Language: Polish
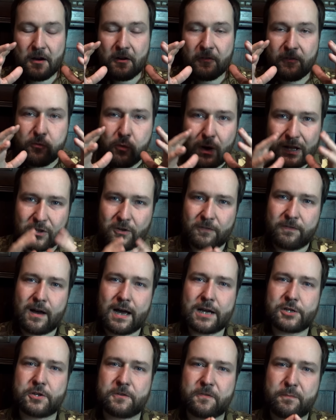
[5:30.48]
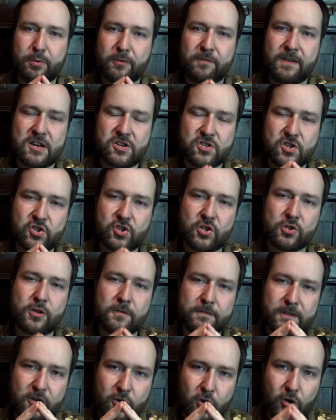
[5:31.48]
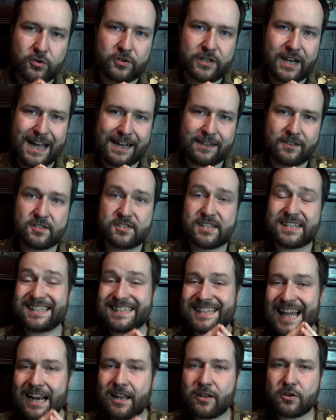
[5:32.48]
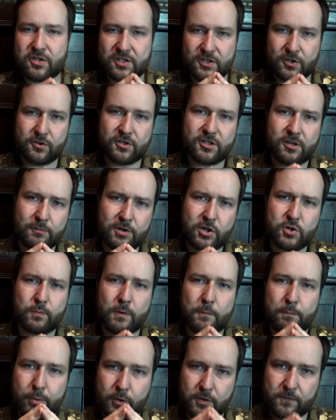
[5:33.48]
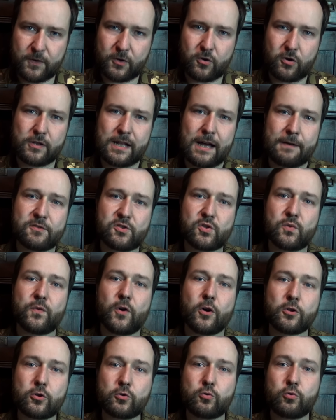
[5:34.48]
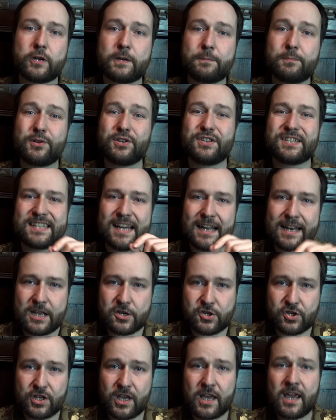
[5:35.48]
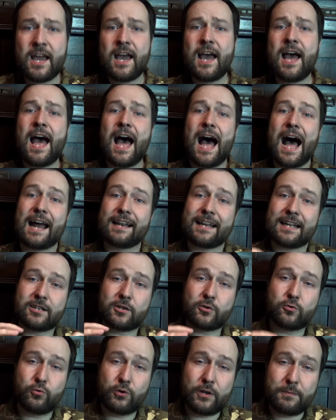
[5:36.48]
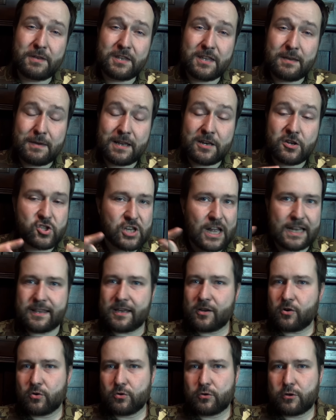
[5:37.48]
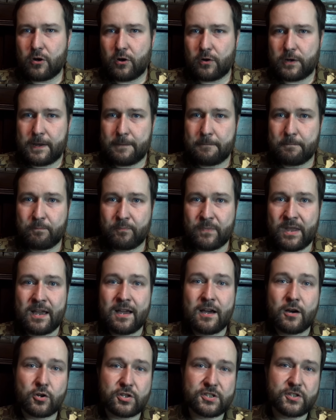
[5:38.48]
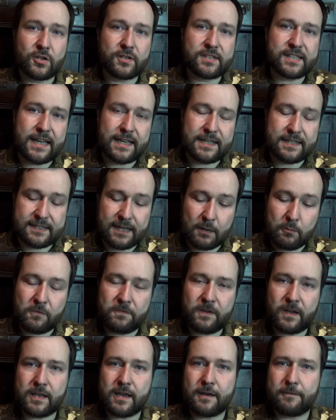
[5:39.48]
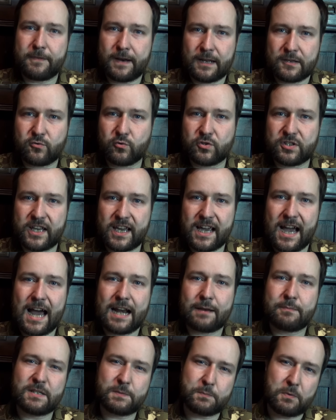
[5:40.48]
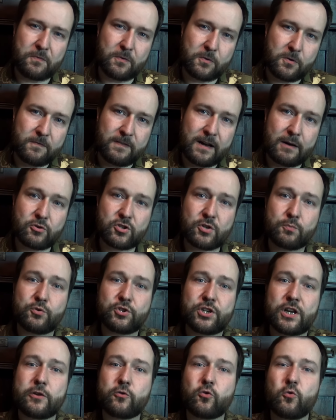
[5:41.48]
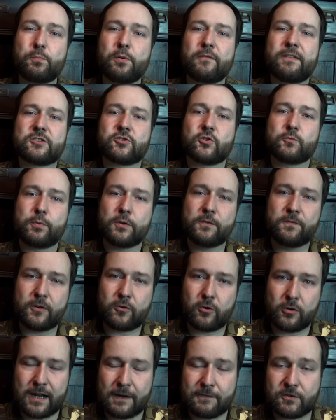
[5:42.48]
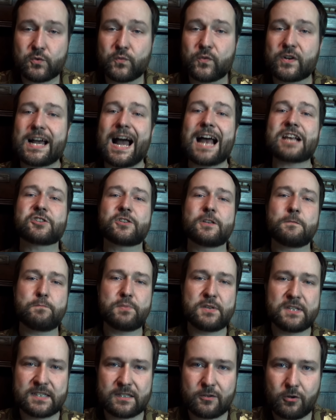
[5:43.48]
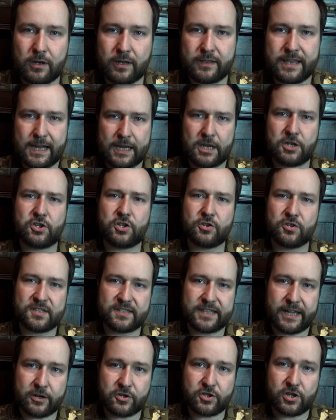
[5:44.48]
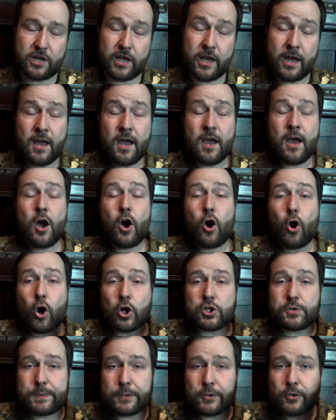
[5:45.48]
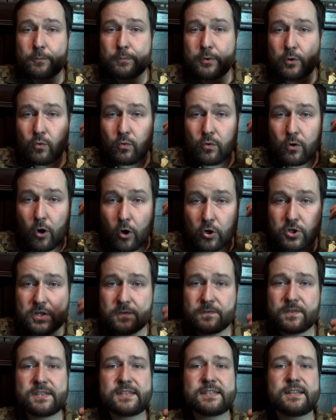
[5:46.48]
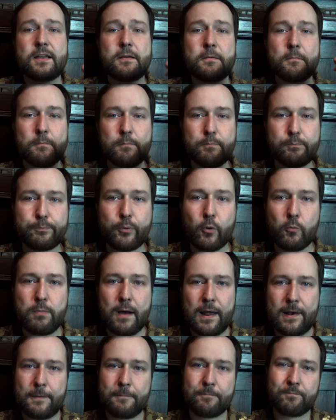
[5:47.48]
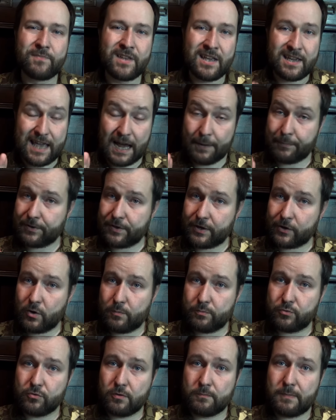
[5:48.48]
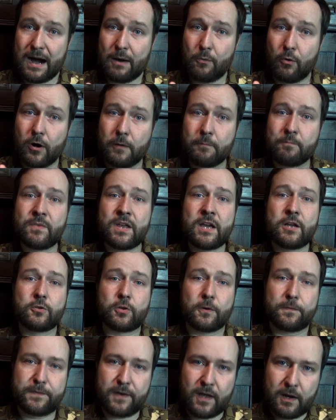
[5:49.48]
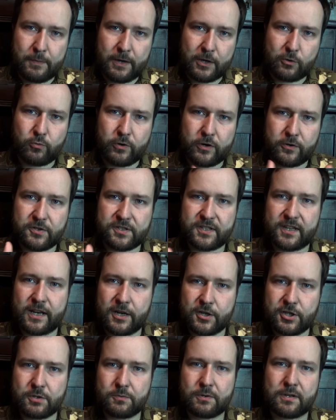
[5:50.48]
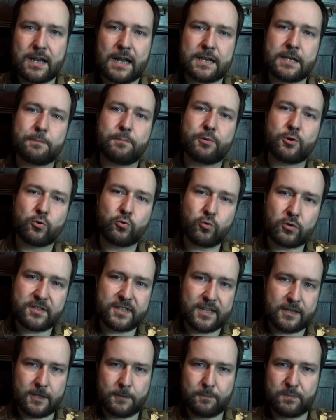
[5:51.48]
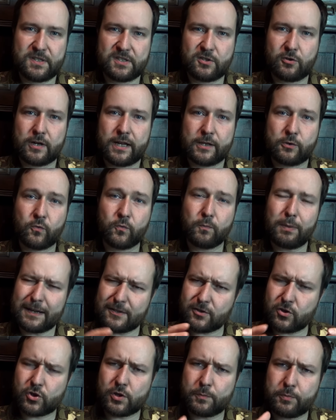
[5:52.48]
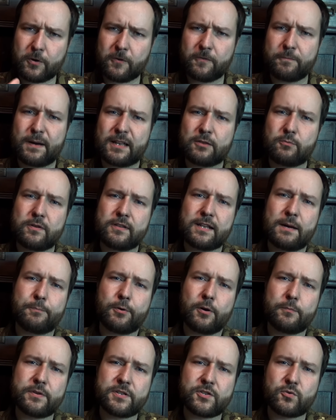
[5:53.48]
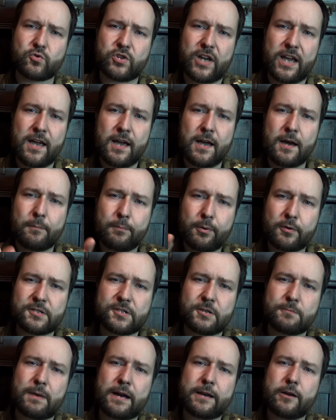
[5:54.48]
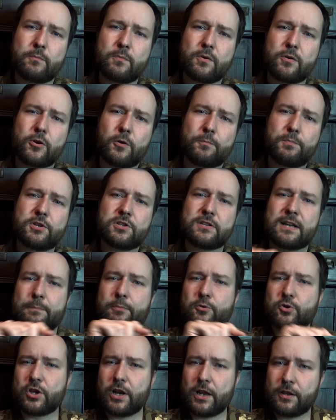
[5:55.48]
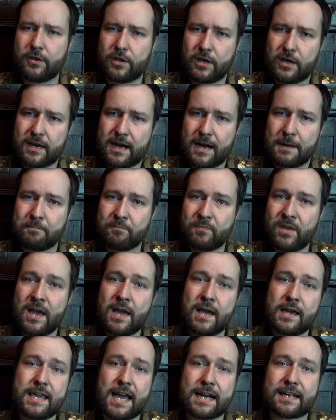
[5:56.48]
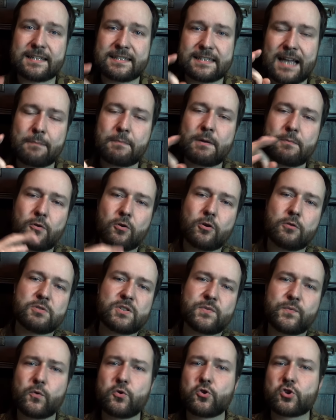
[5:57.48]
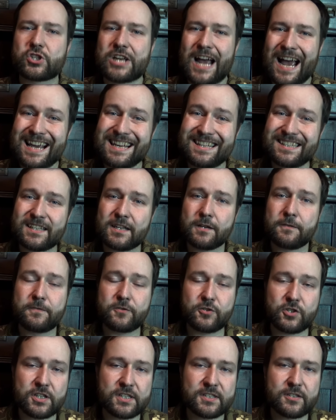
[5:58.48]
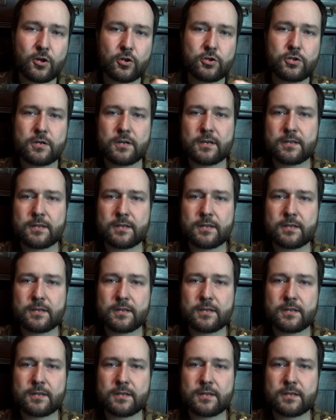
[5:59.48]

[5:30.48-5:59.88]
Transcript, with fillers: władowała się w poważny rządowy kontrakt ze stale rosnącą liczbą podwykonawców, od których byli zależni, a nad którymi nie mieli żadnej kontroli. Rosnące zamówienie francuskiej armii spowodowało, że musieli kupować od podwykonawców każdy pistolet, jaki ci dostarczyli, choćby to był oczywisty bubel. Jakby tego było mało, to firmy, które rozkręciły dla nich produkcję tych pistoletów, bardzo szybko wpadły na pomysł, że po co mają robić na pośrednika? Jak sami mogą swój szajs wcisnąć